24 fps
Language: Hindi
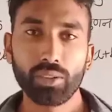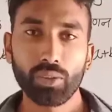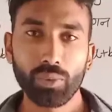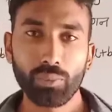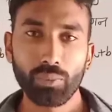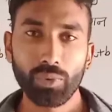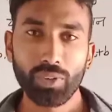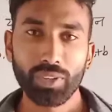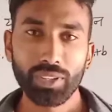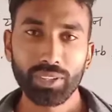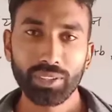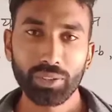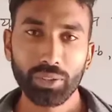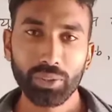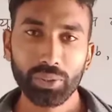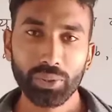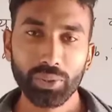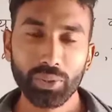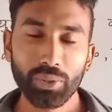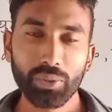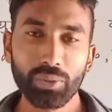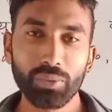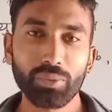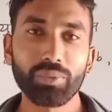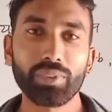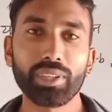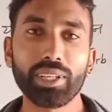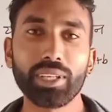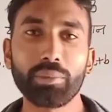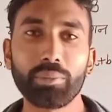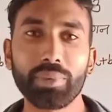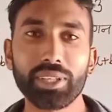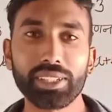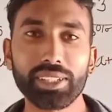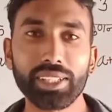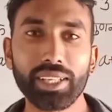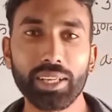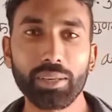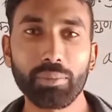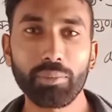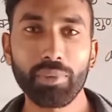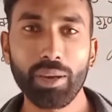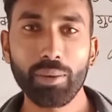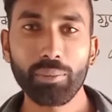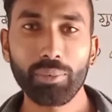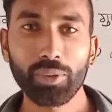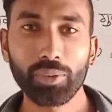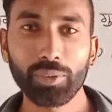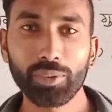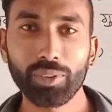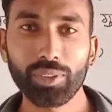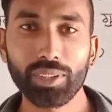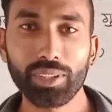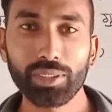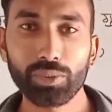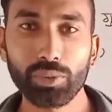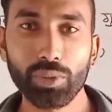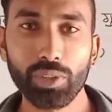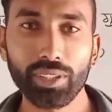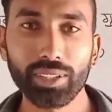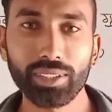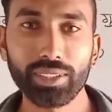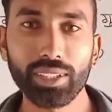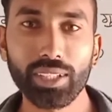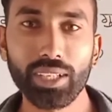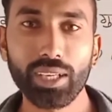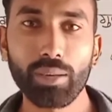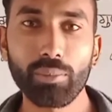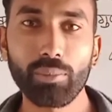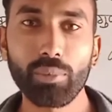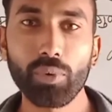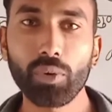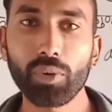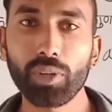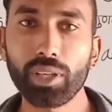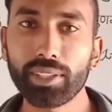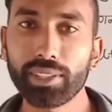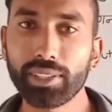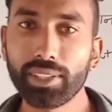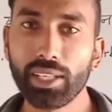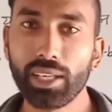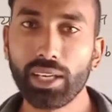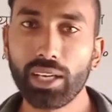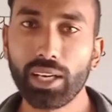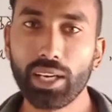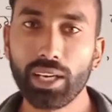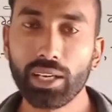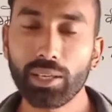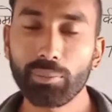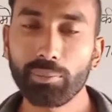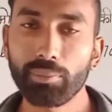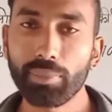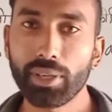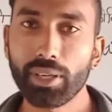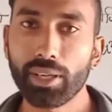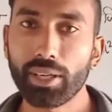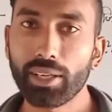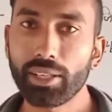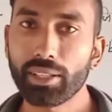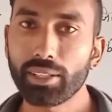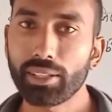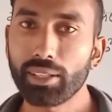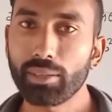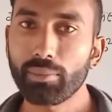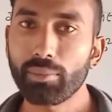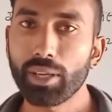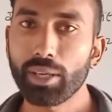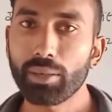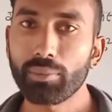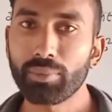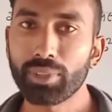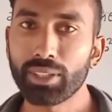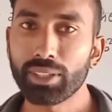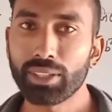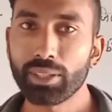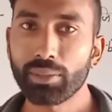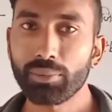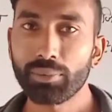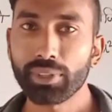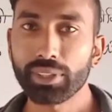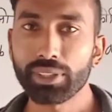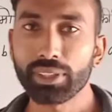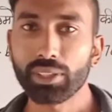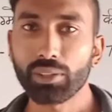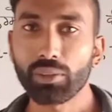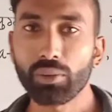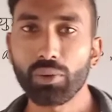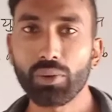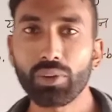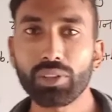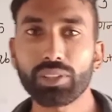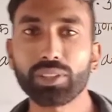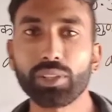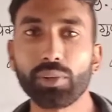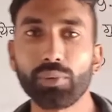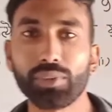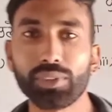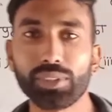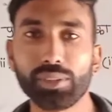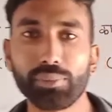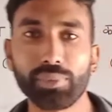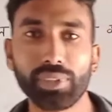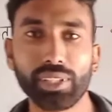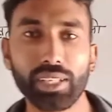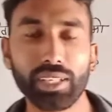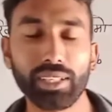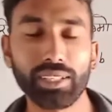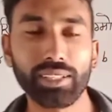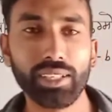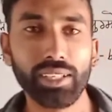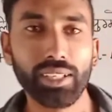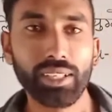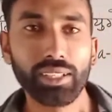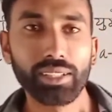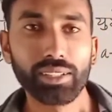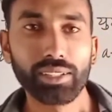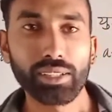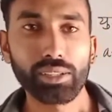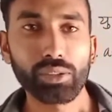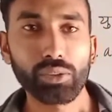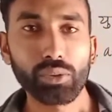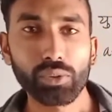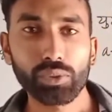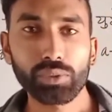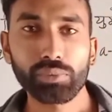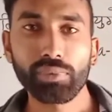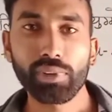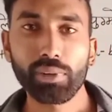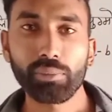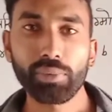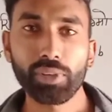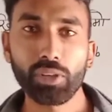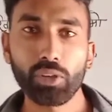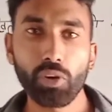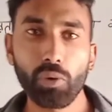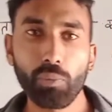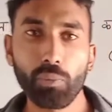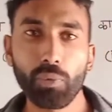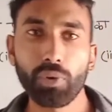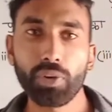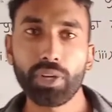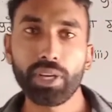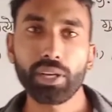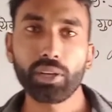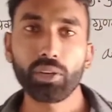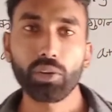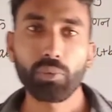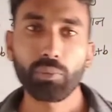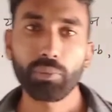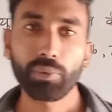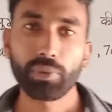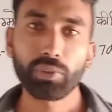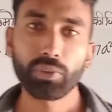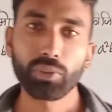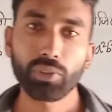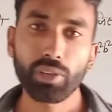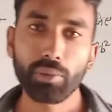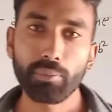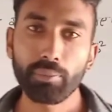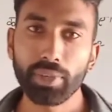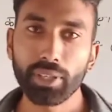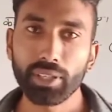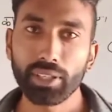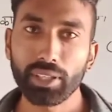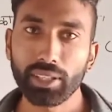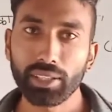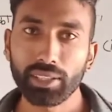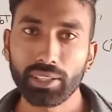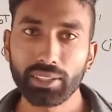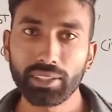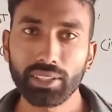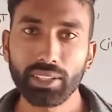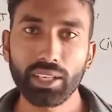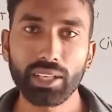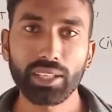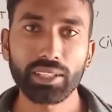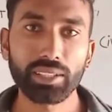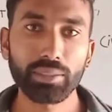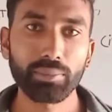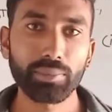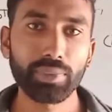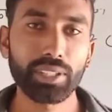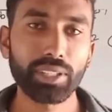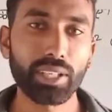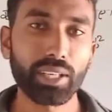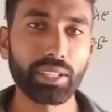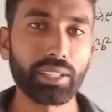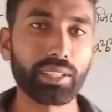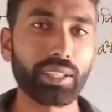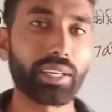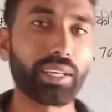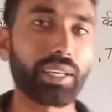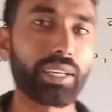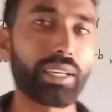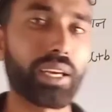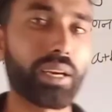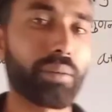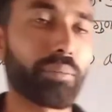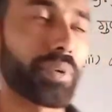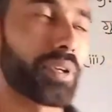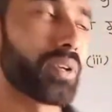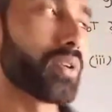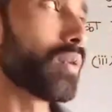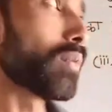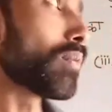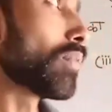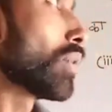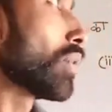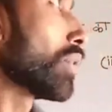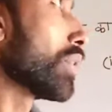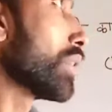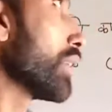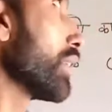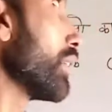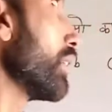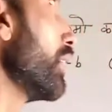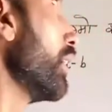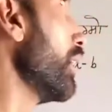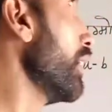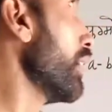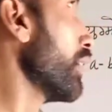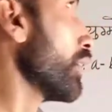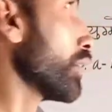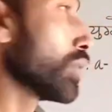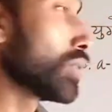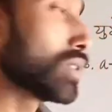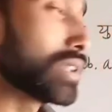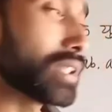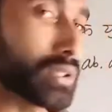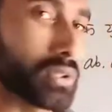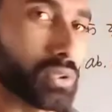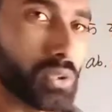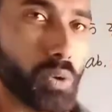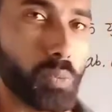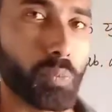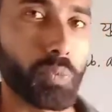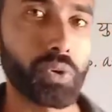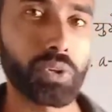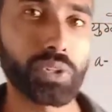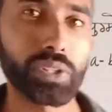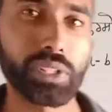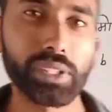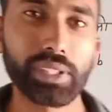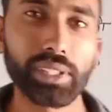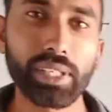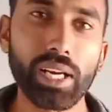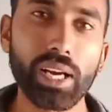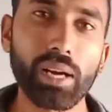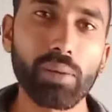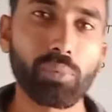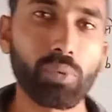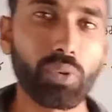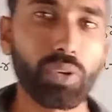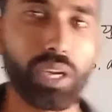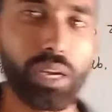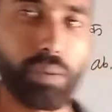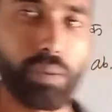गुड मॉर्निंग दोस्तों विडमय सेलन में आप लोगों का स्वागत है हम लोग कक्षा आठ में पढ़ रहे थे हमारे बीजे विद्या को और सर्व समीकरण देखो उसमें हमने नौ पॉइंट एक नौ पॉइंट दो कम्प्लीट कर ली थी आज हम स्टार्ट कर रहे हैं यहाँ पे नौ पॉइंट तीन तो देखो नौ पॉइंट तीन क्या आपको